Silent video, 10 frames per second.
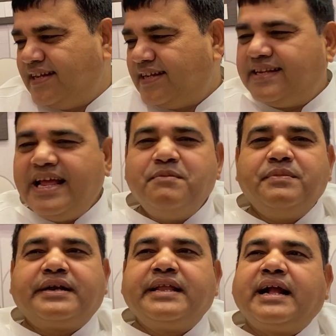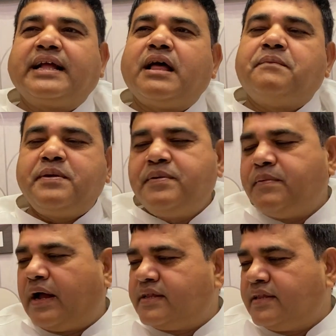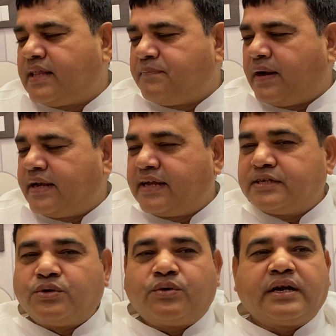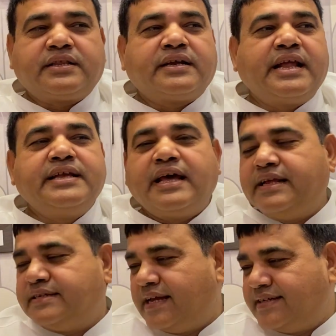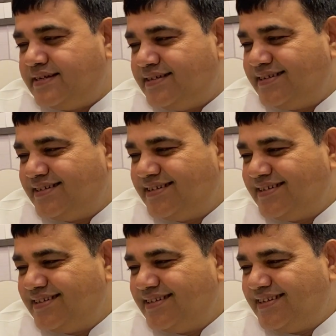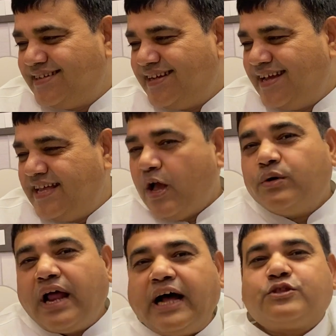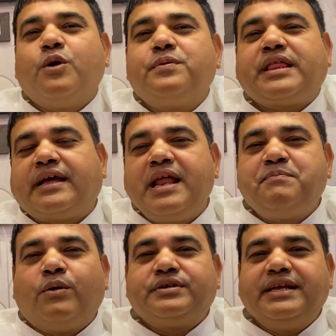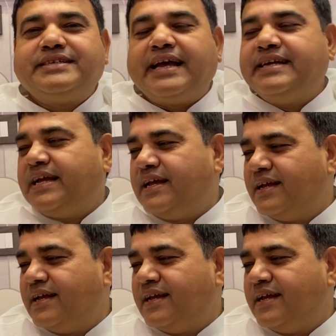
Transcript: इसलिए मिट्टी कदापि भी भारतीय जनता पार्टी के चौखट तक नहीं जानी चाहिए या उन हाथों तक नहीं पहुंचनी चाहिए